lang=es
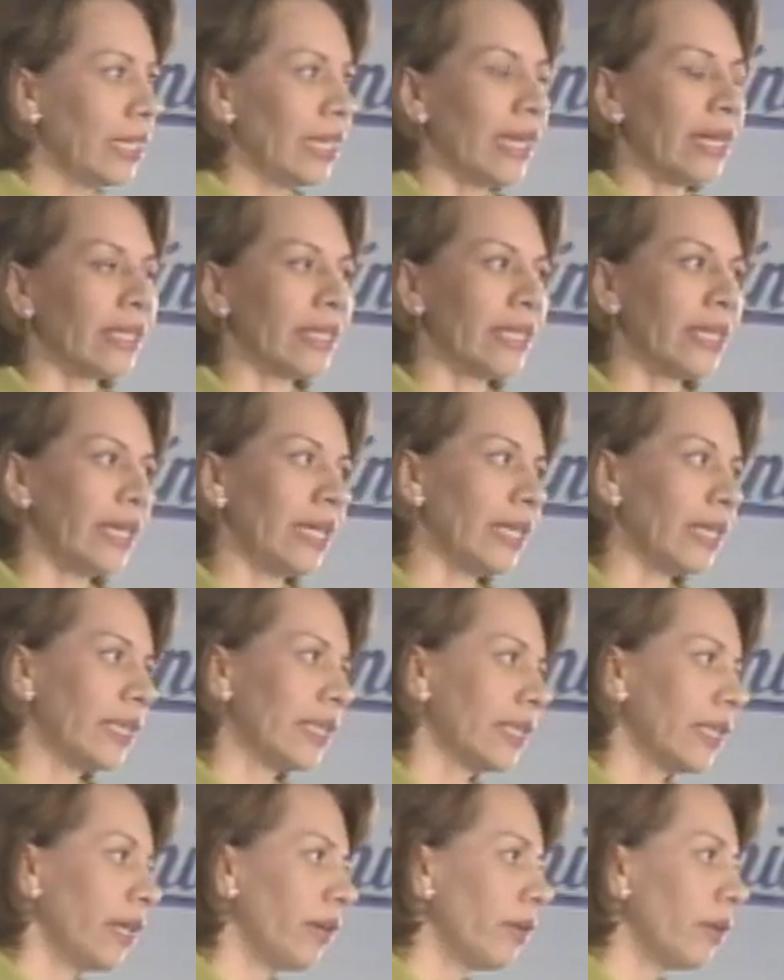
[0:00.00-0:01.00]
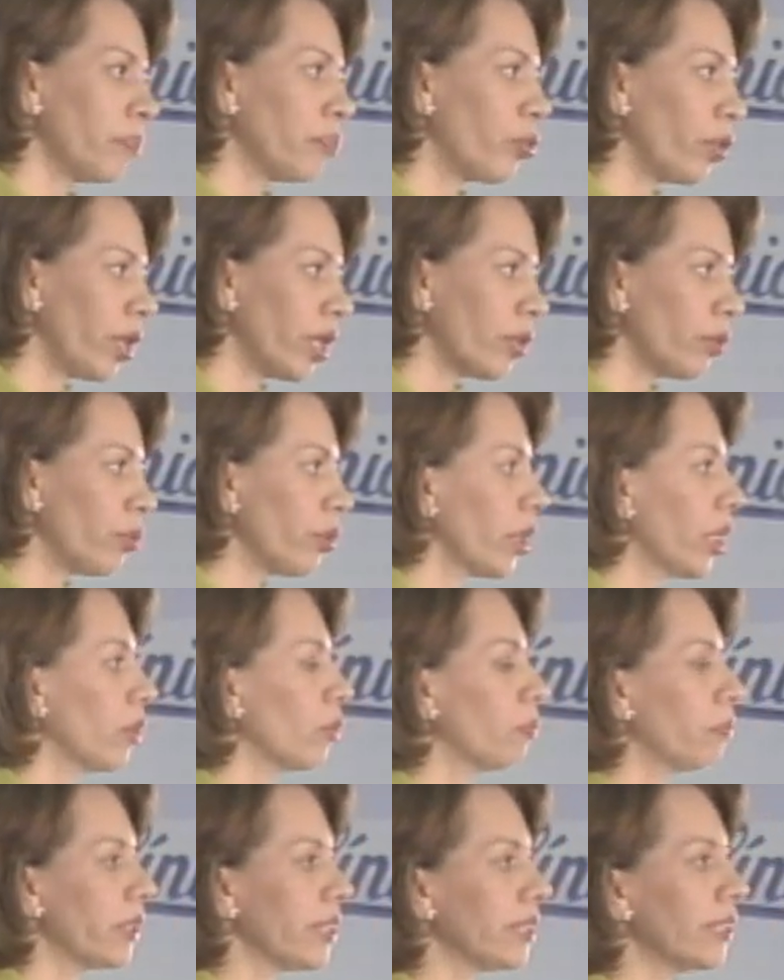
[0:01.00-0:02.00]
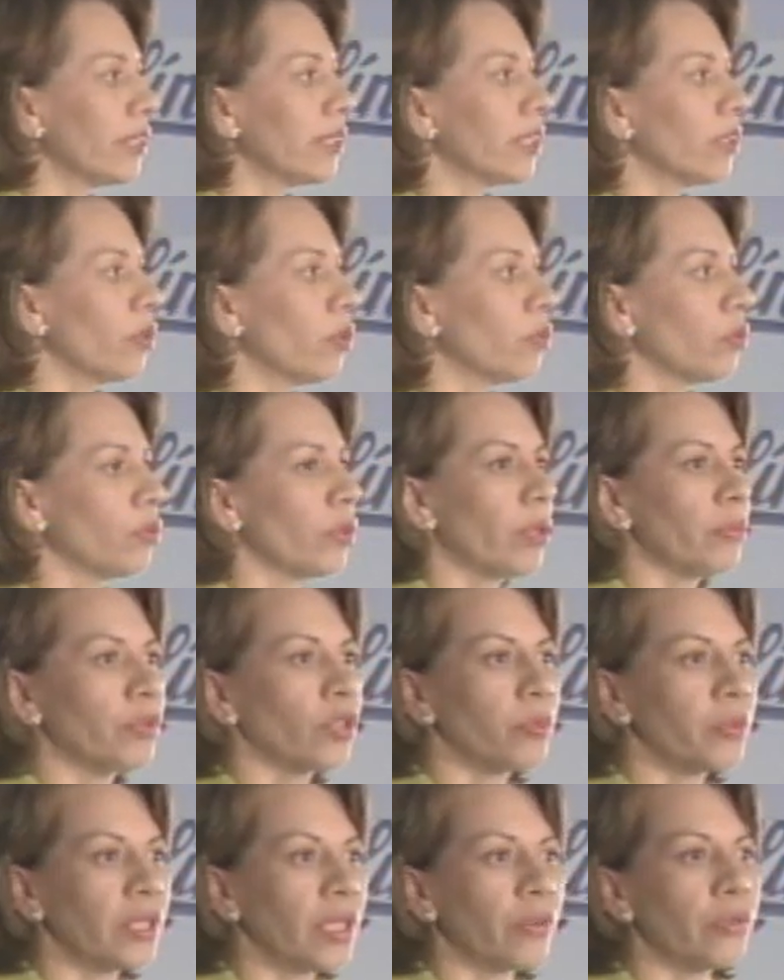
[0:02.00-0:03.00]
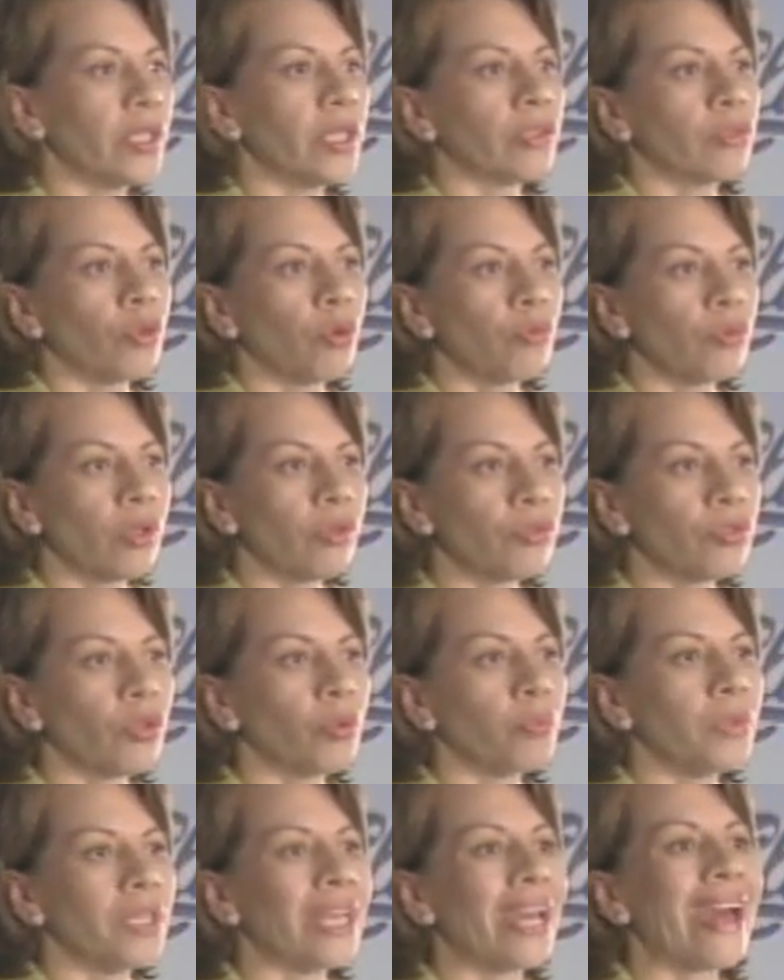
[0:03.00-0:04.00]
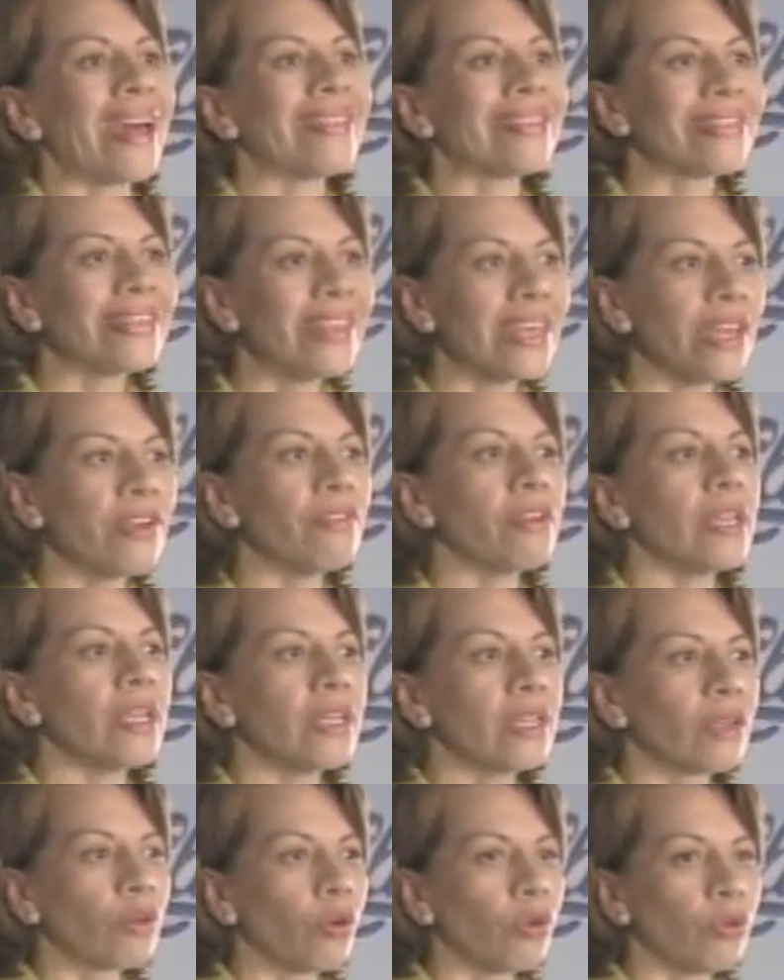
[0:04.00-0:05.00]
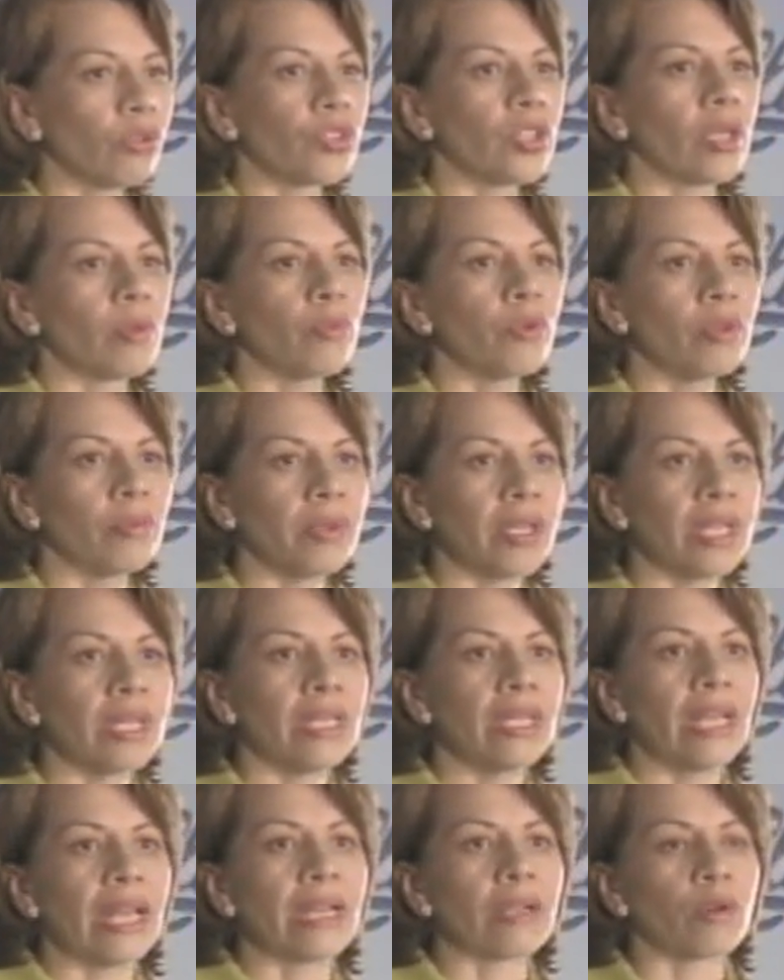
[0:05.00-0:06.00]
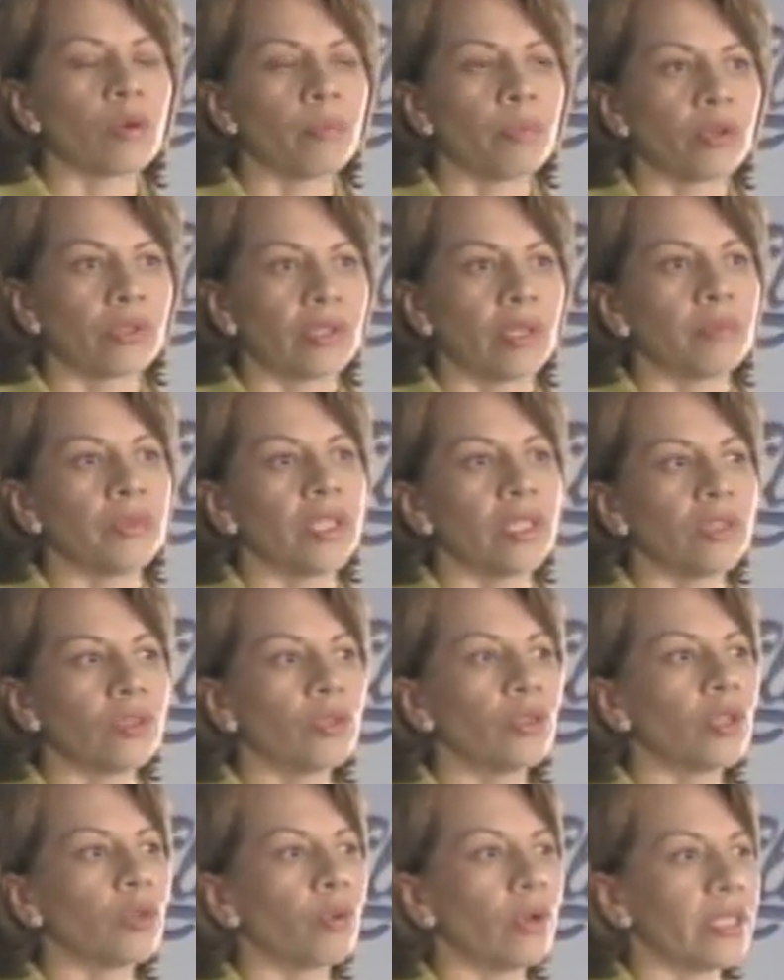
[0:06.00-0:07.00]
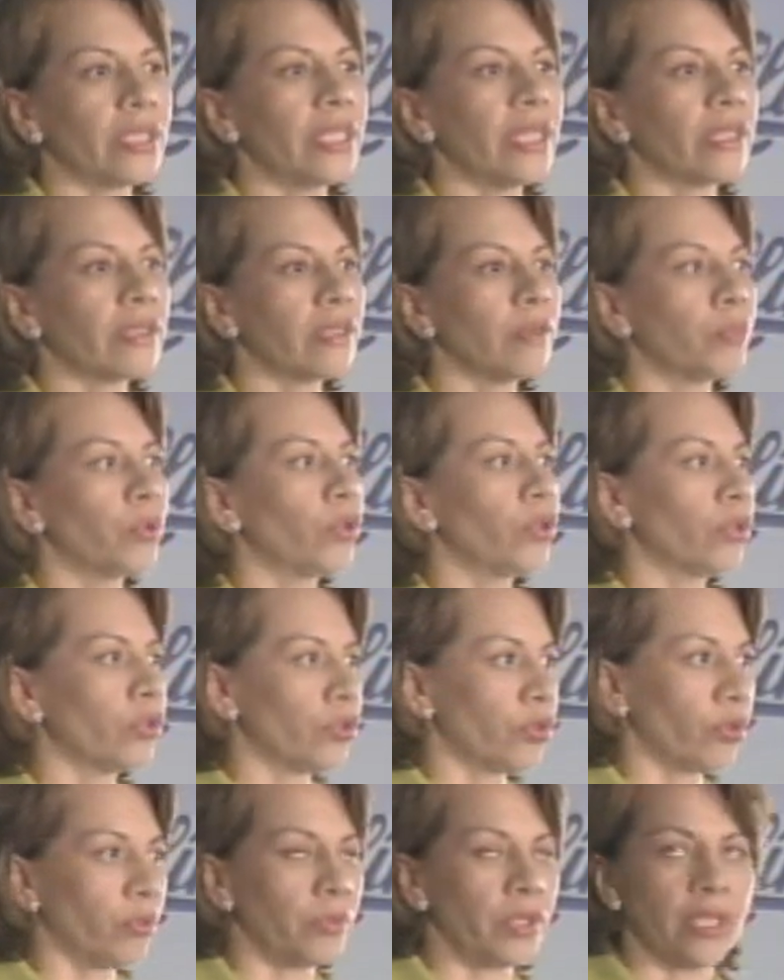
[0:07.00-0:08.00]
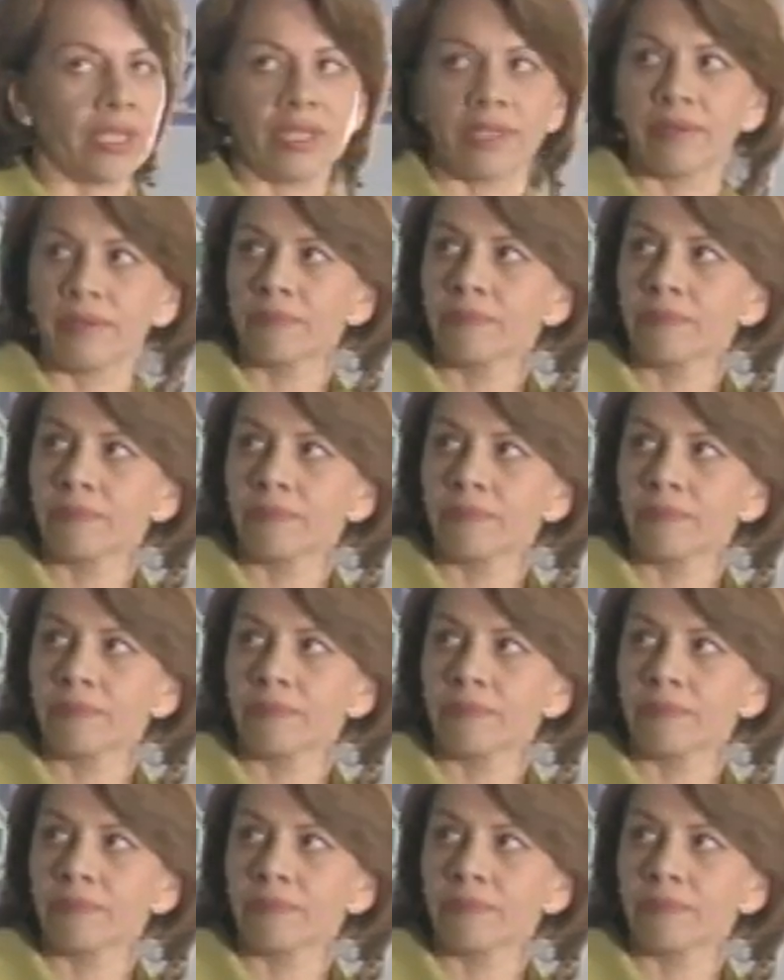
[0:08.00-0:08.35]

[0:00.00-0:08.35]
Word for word: El que puede cuidar a un paciente con un abdomen abierto o una ostomía debe conocer muy bien el comportamiento de cualquier tipo de ostomía.